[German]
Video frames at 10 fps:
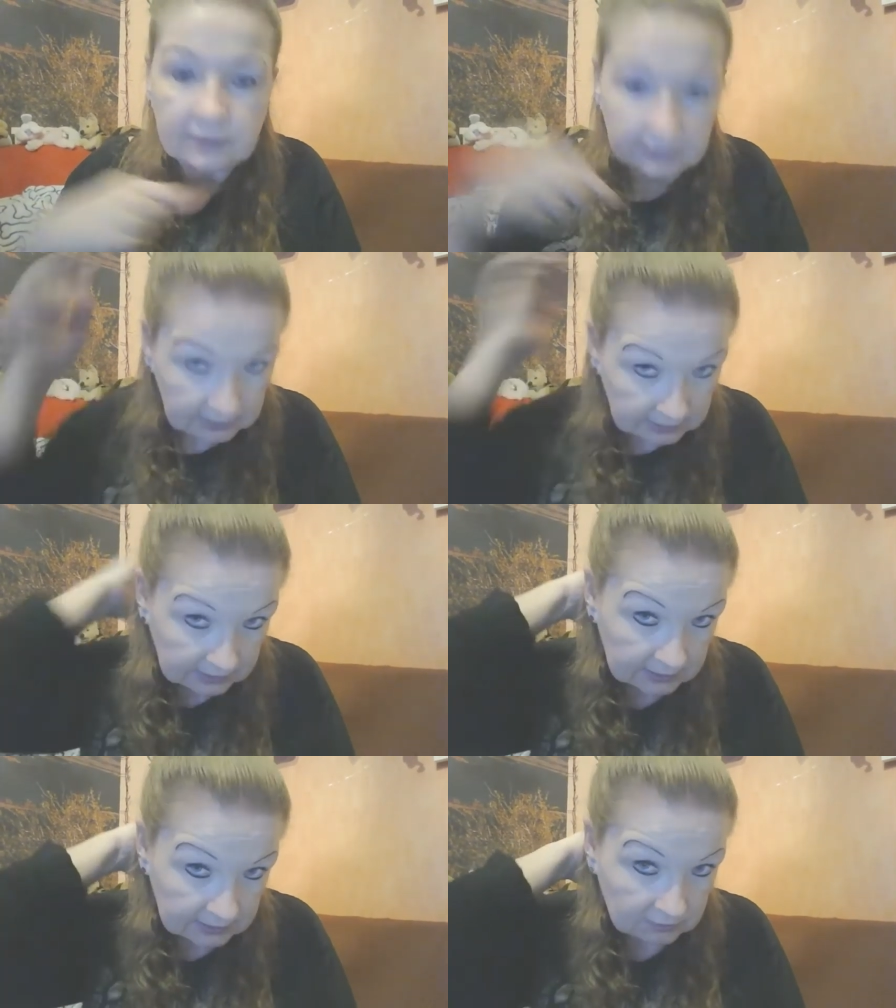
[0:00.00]
Wenn er das
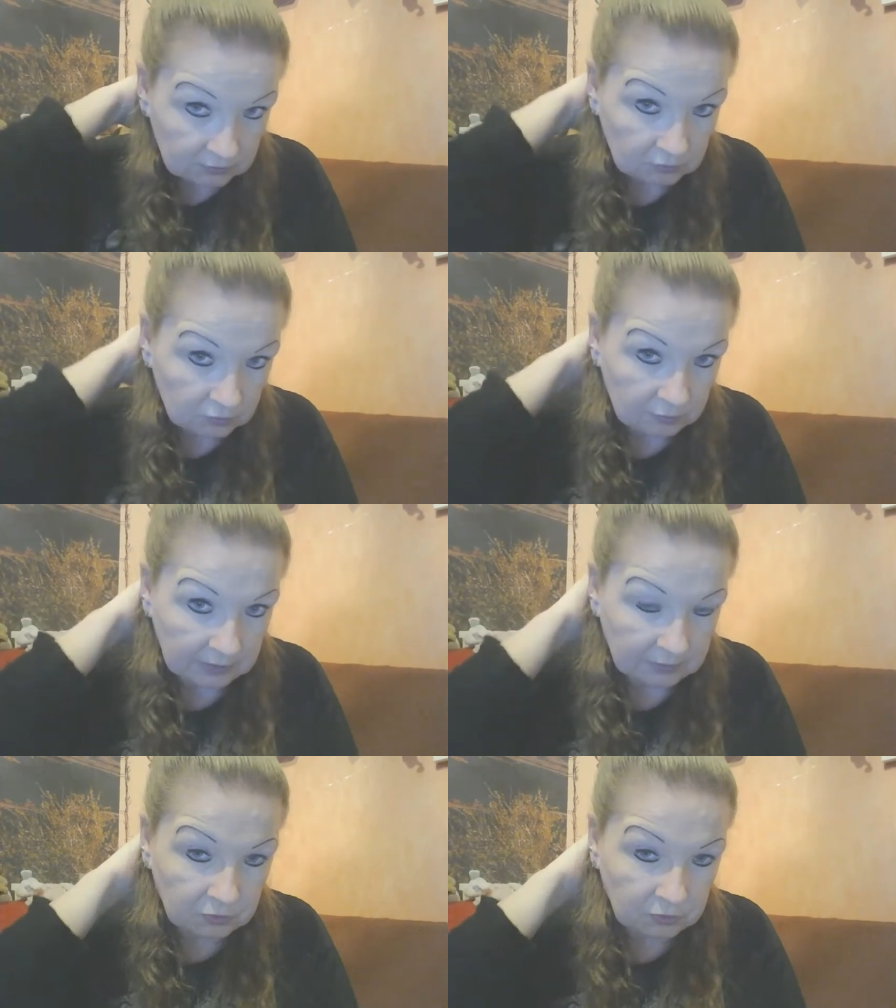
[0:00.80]
jetzt hier oben
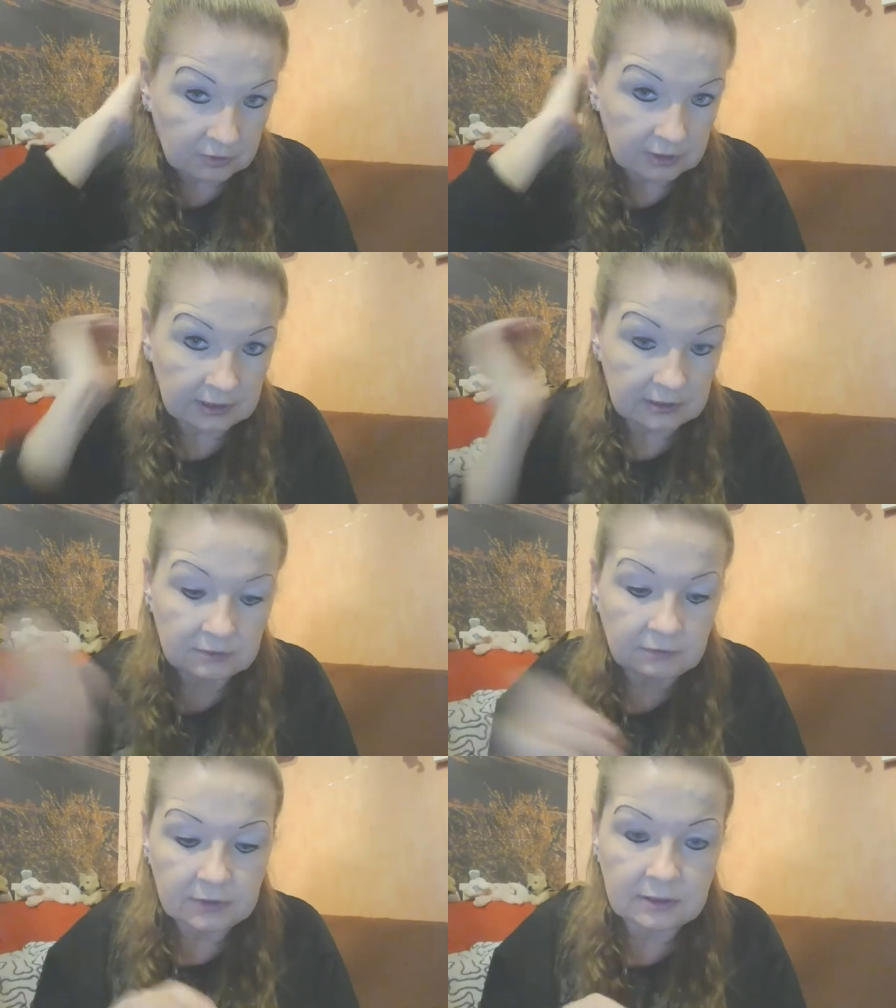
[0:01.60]
am Rücken
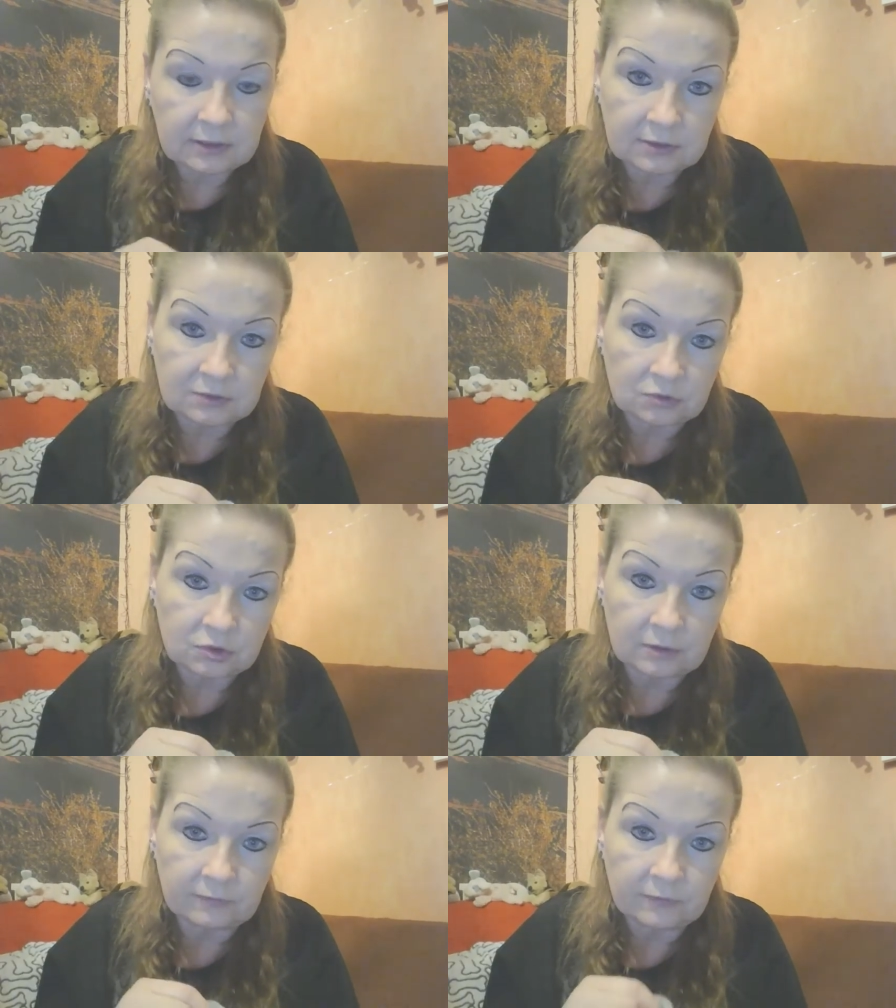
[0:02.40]
hätte, wäre das nicht so
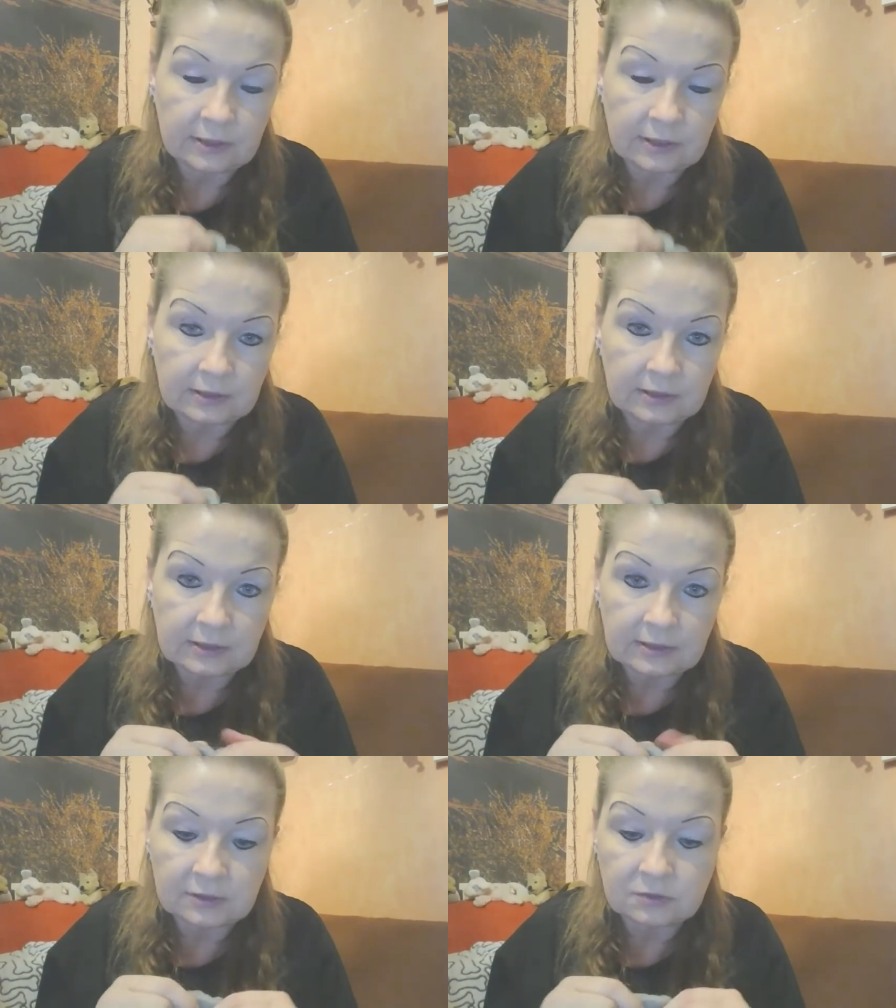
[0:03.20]
schlimm, weil das da
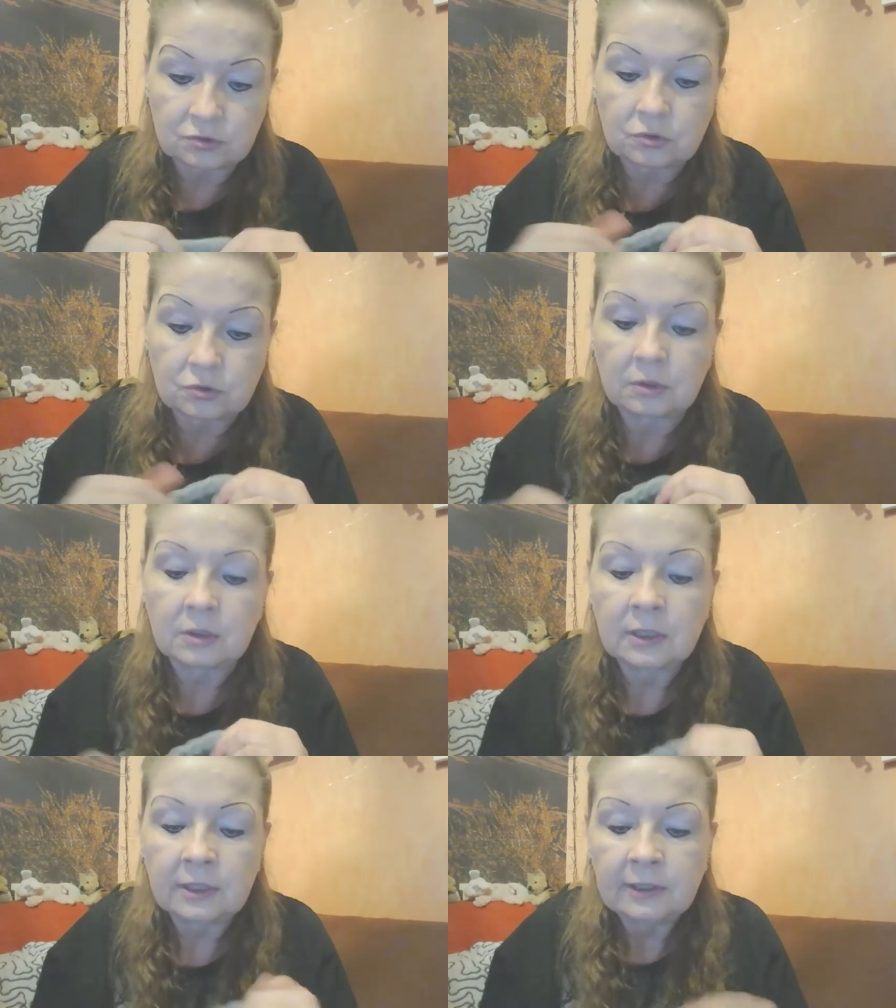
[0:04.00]
nicht ganz so stört.
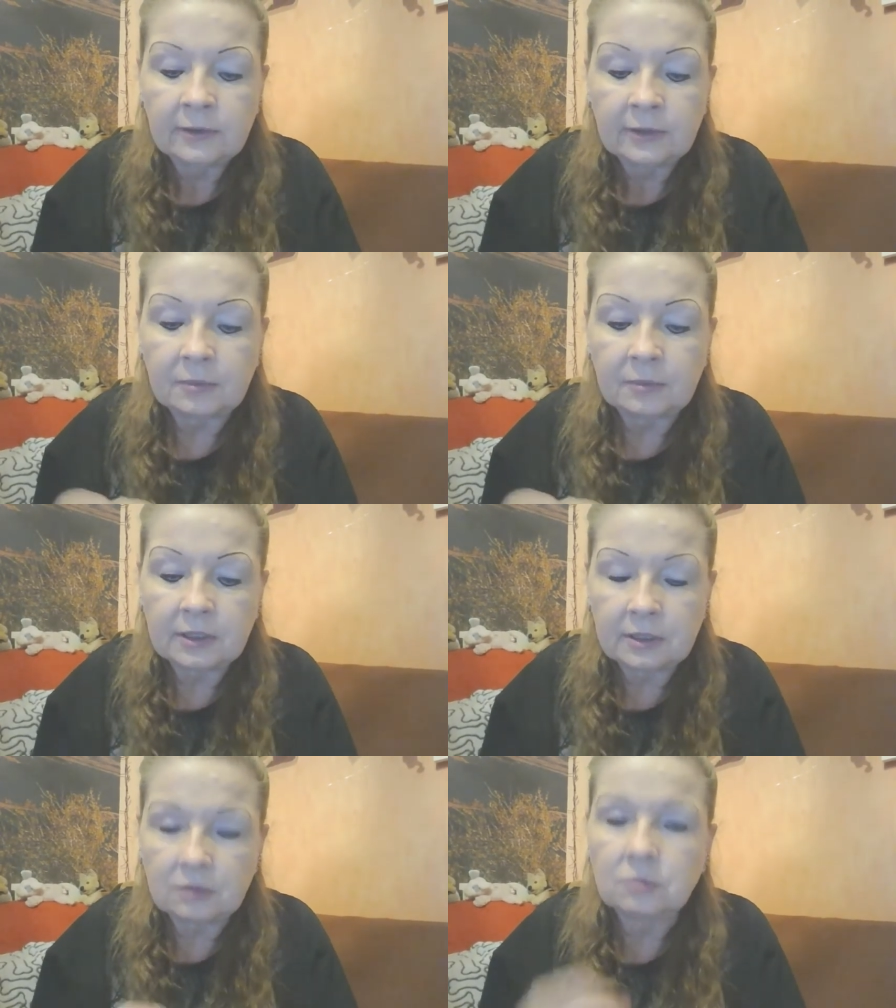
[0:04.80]
Aber
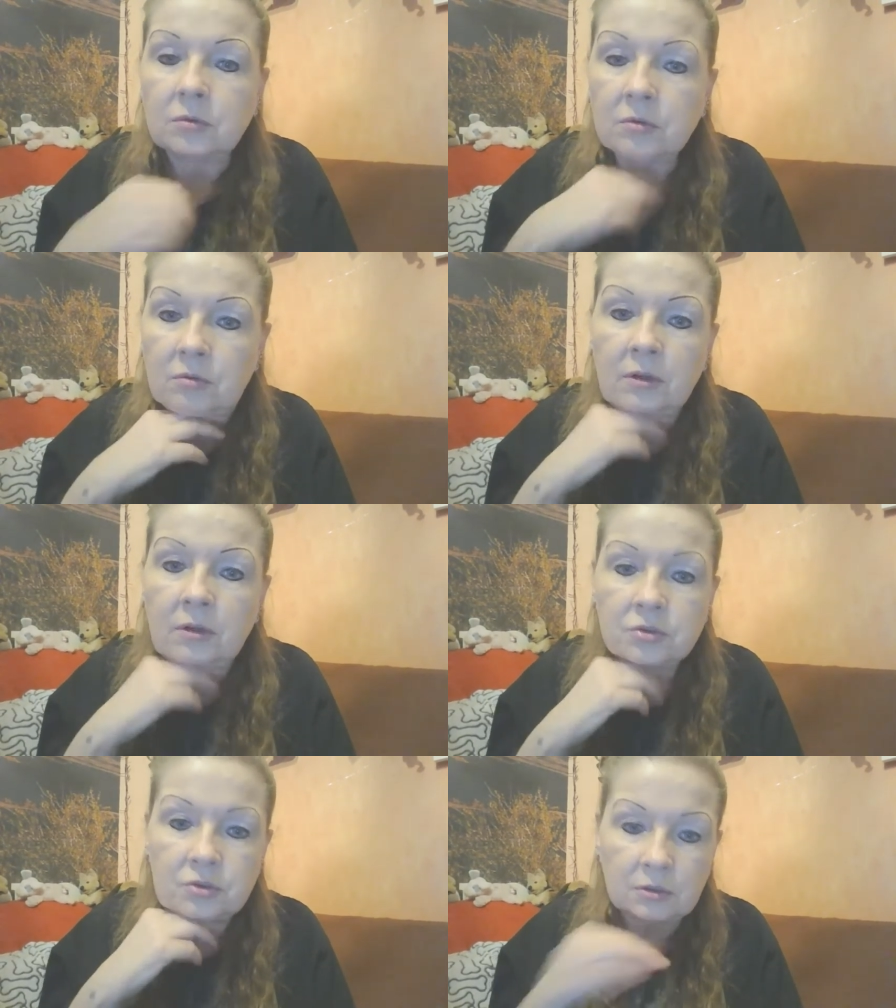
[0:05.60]
hier unten
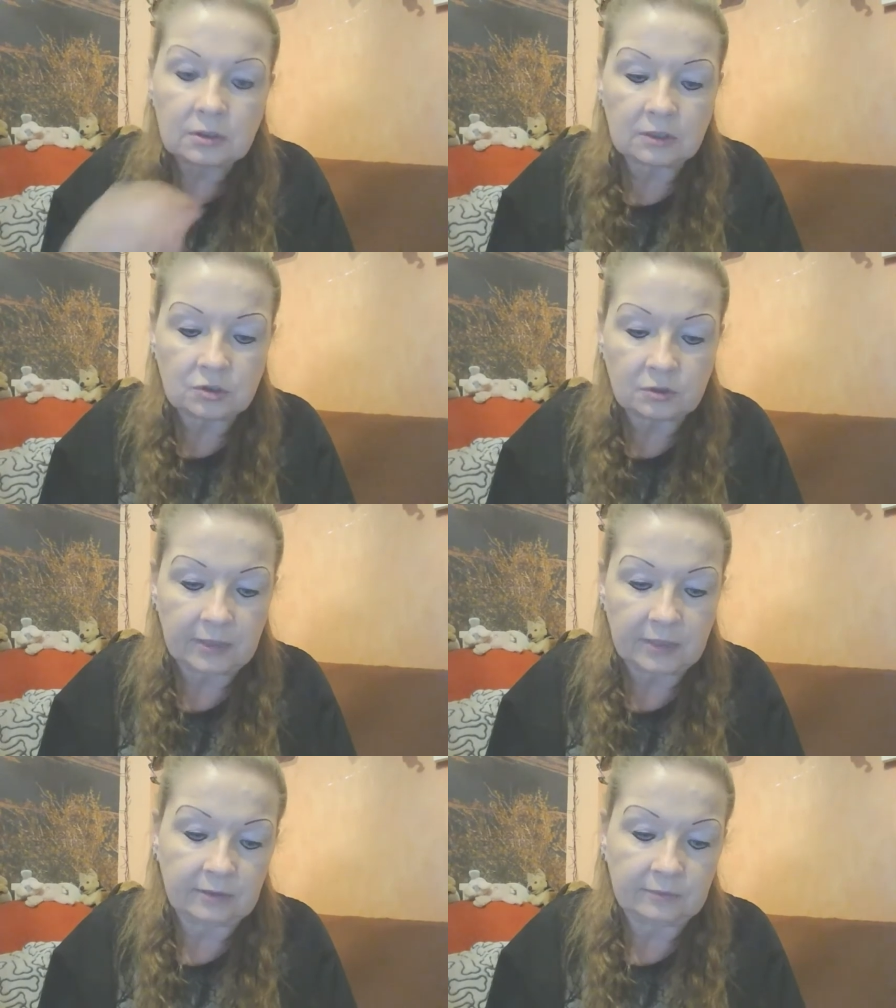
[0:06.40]
drunter stört das schon
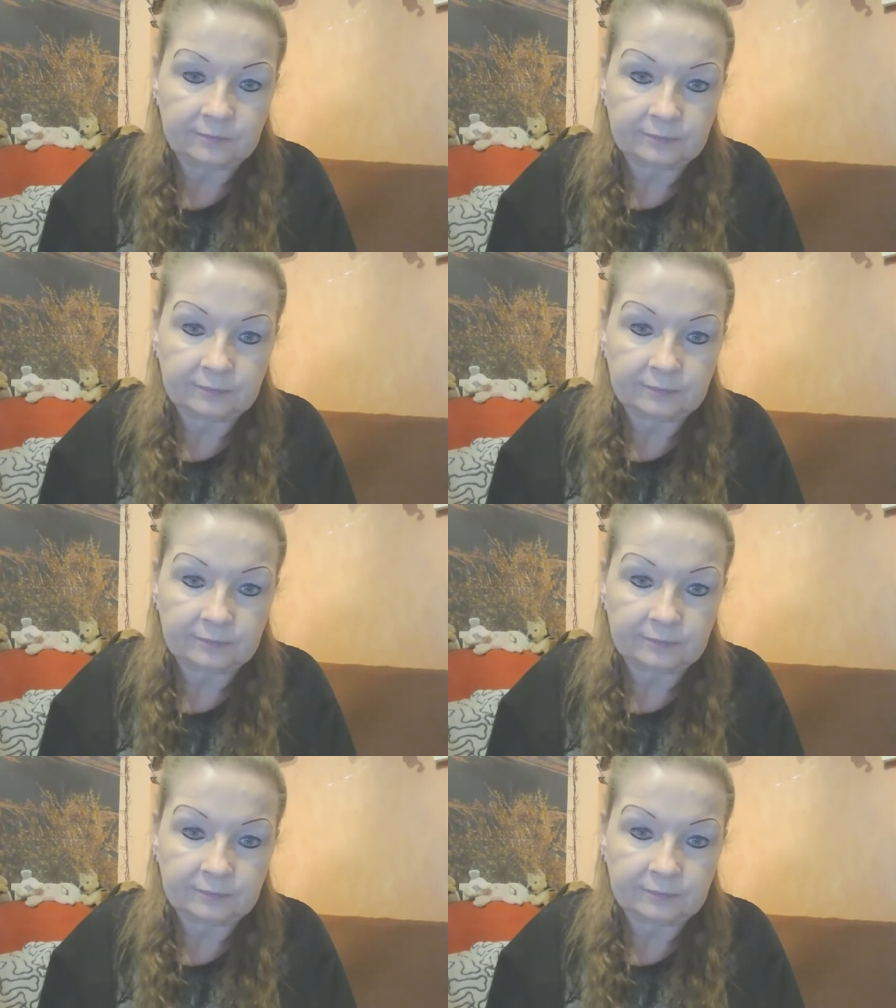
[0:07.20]
mehr.